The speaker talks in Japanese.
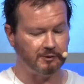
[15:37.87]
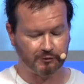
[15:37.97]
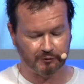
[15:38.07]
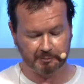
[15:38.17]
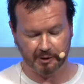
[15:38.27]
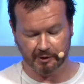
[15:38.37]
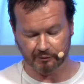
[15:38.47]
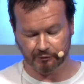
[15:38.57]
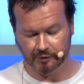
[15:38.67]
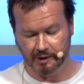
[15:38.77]
あ
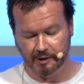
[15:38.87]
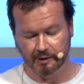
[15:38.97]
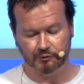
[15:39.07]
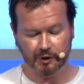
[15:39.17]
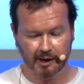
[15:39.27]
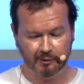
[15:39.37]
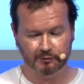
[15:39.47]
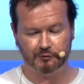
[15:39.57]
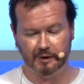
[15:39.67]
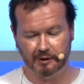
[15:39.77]
メガシティを見ていきます
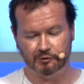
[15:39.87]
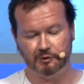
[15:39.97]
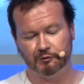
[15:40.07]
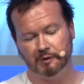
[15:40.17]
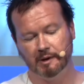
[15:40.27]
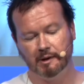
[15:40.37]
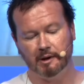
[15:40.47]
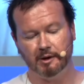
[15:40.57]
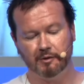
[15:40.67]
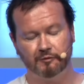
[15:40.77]
と、もう誤解する
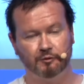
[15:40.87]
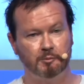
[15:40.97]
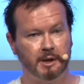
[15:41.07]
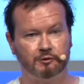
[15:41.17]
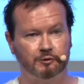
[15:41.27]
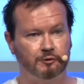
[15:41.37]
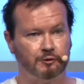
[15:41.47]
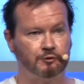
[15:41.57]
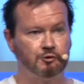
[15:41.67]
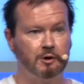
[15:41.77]
ことが多いです。
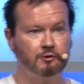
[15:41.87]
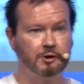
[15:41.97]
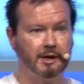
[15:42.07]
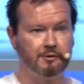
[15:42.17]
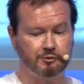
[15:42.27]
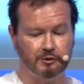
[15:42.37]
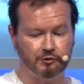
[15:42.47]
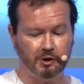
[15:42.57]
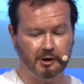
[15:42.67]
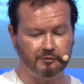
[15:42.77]
町ですとか村で
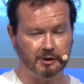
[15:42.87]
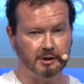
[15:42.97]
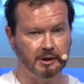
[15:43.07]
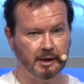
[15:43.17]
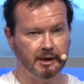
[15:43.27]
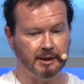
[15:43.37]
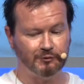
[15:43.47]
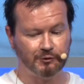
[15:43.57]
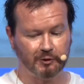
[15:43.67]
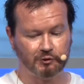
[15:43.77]
すとか、
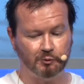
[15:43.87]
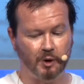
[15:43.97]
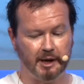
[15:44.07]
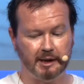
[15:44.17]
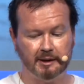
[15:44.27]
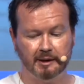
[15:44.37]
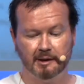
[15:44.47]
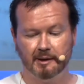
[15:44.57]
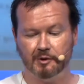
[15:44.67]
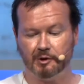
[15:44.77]
あこれまあ先ほどのジャワ島